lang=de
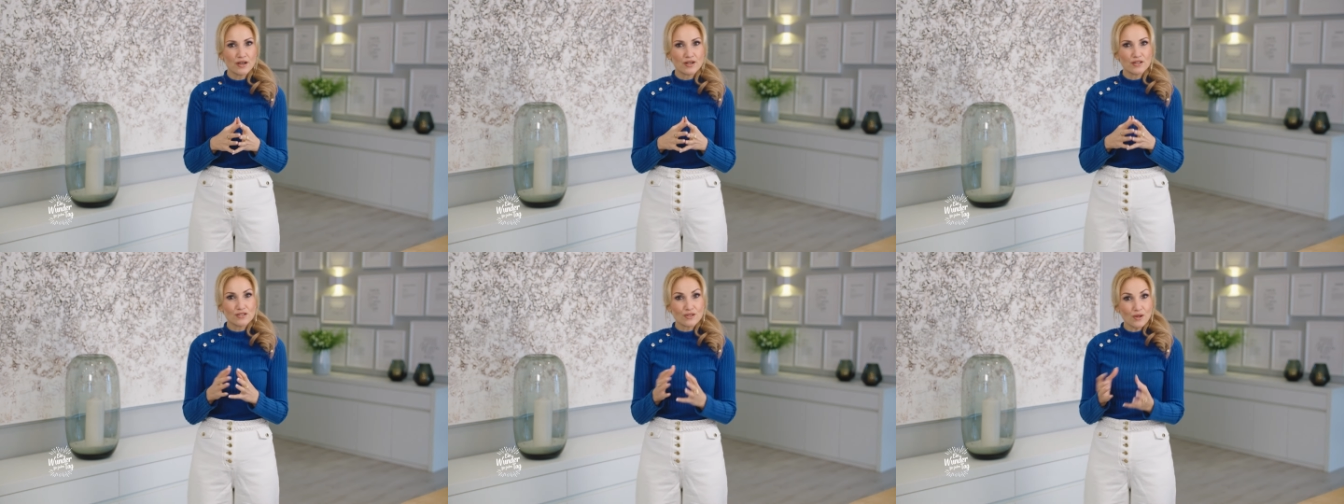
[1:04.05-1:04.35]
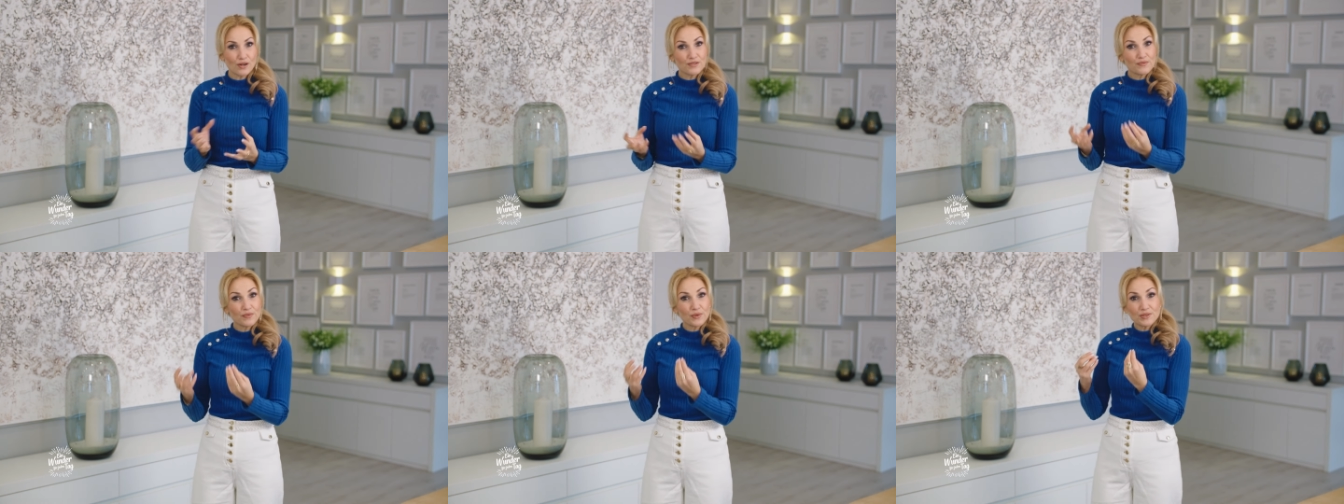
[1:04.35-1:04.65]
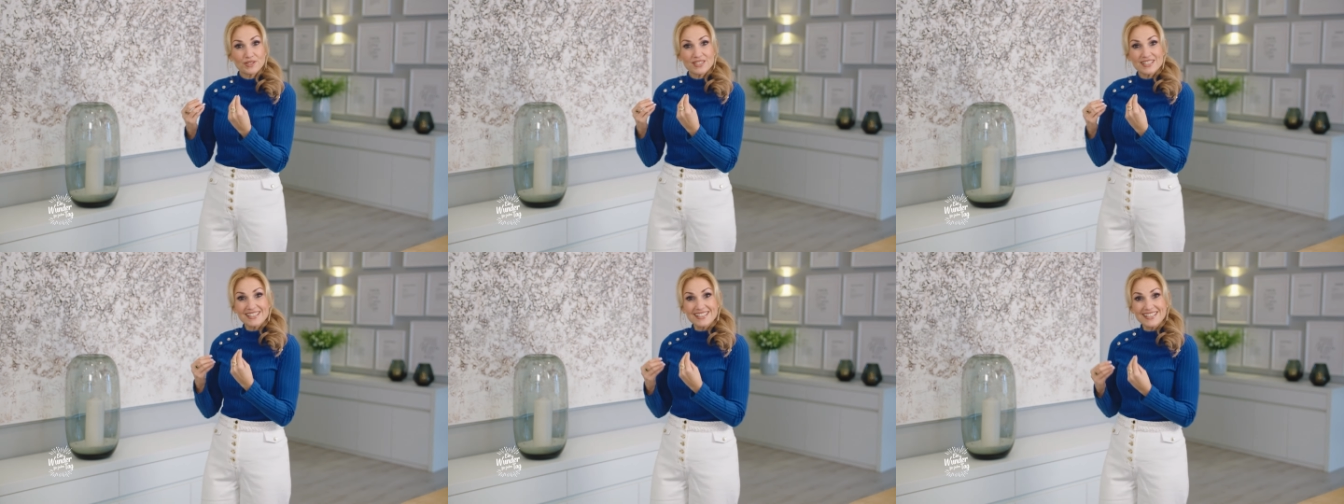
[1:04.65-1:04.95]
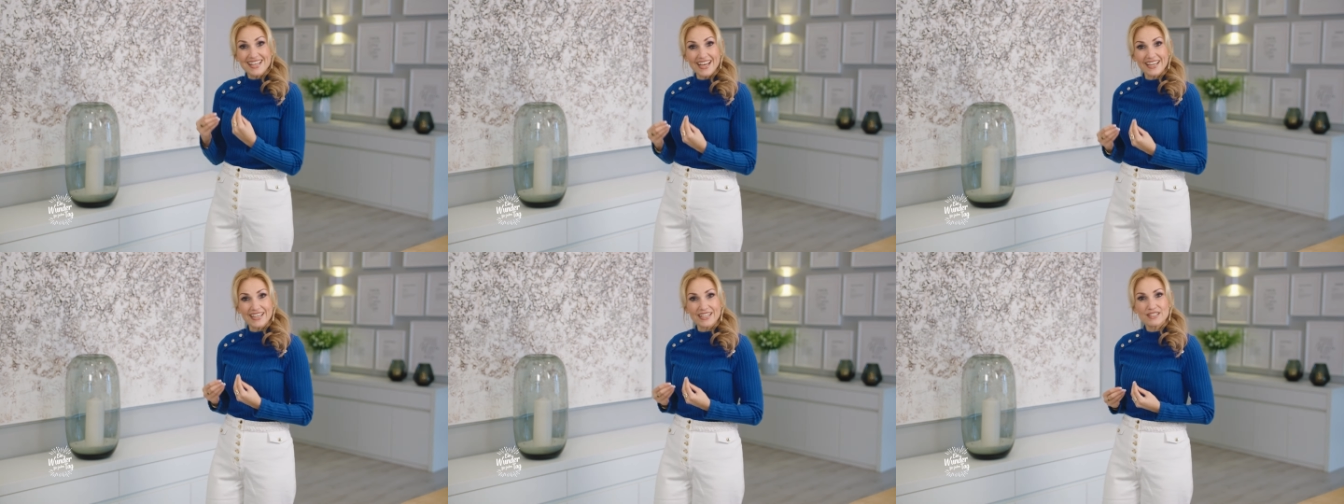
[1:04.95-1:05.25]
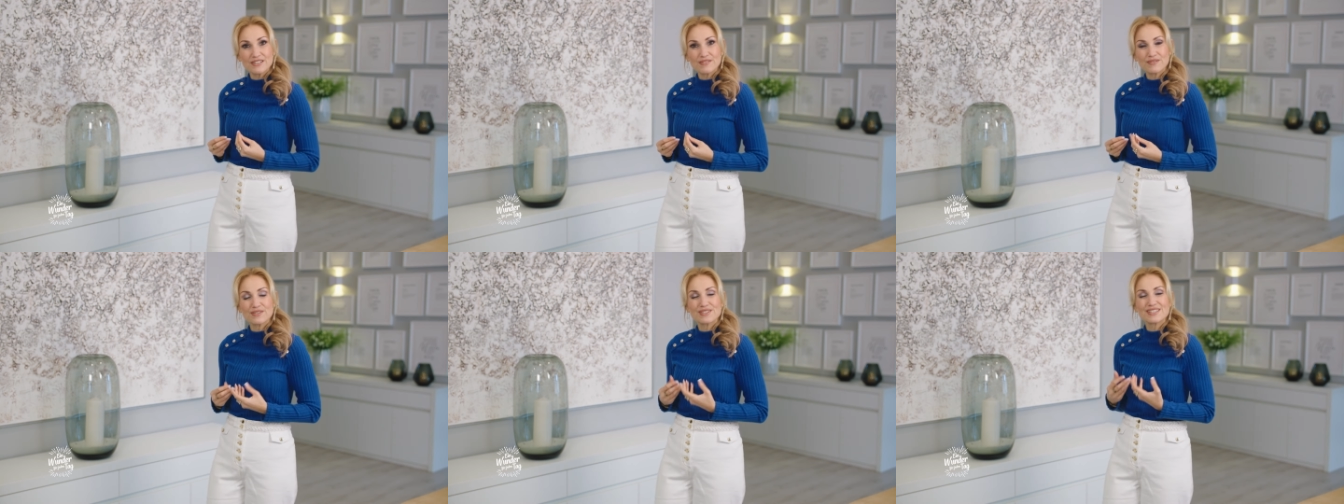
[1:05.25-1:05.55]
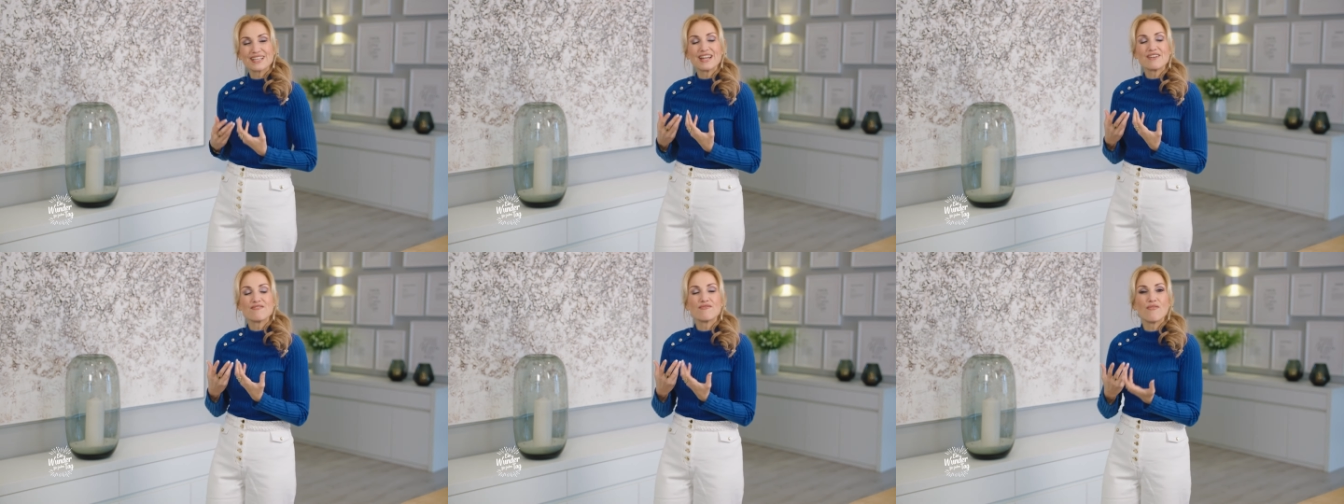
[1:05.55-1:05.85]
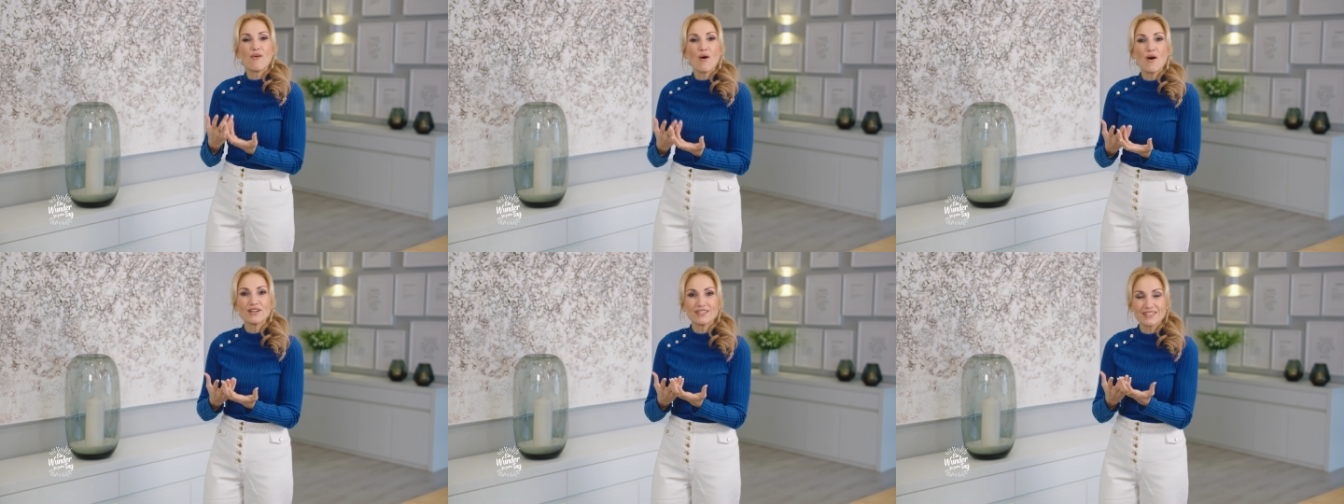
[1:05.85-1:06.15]
sollten wir uns Zeit für sein
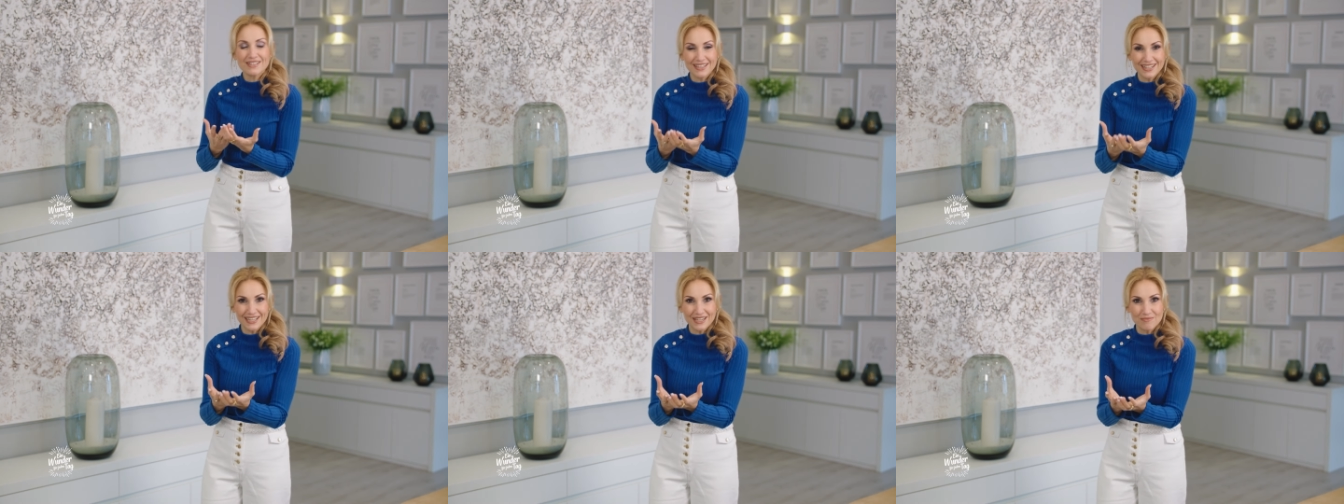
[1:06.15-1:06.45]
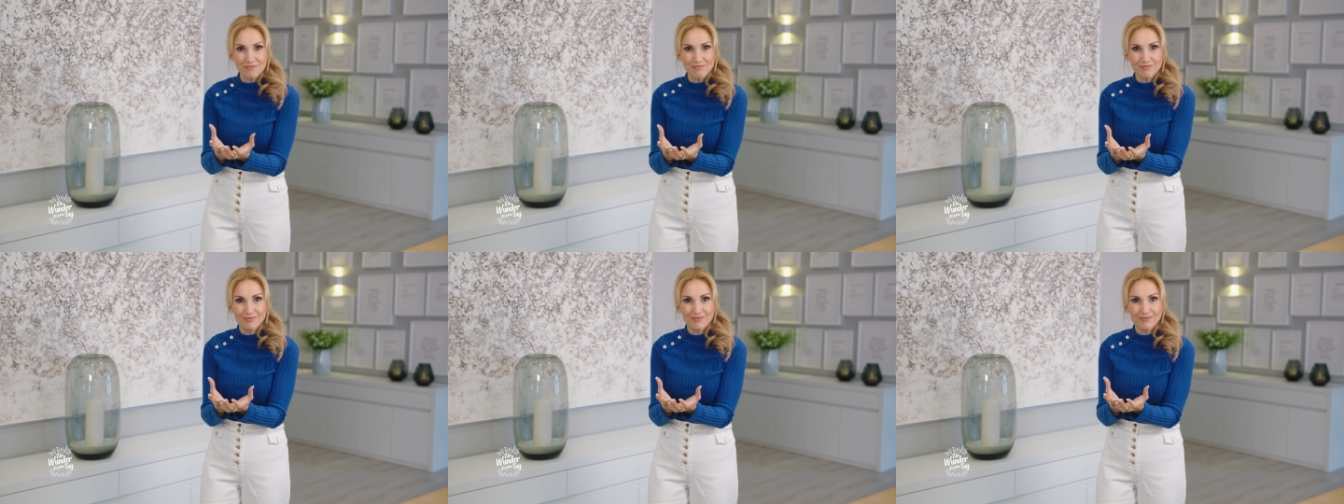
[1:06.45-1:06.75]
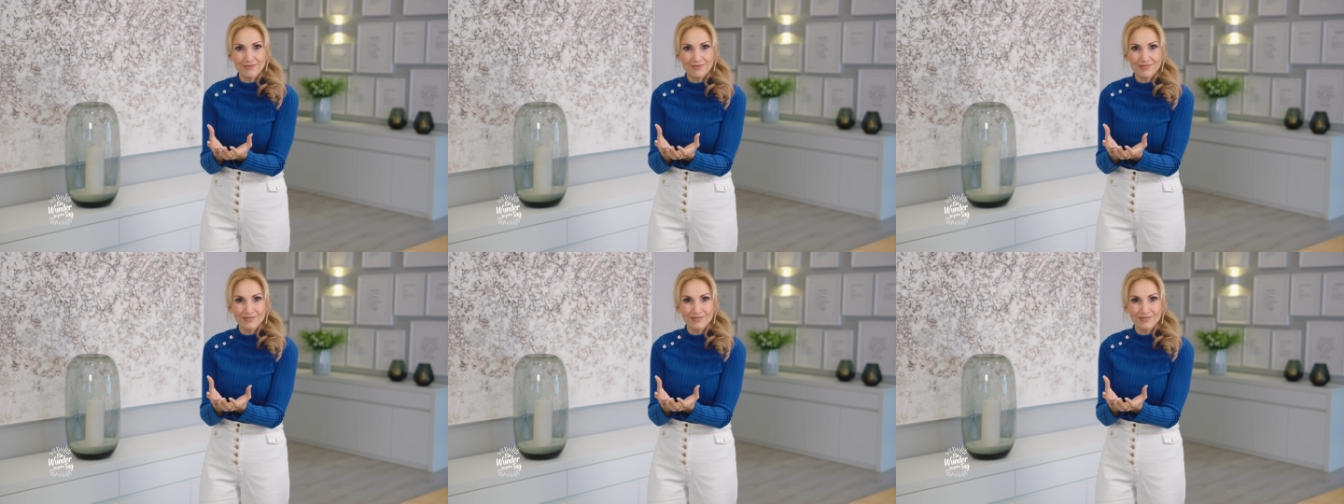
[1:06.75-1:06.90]
Wort nehmen.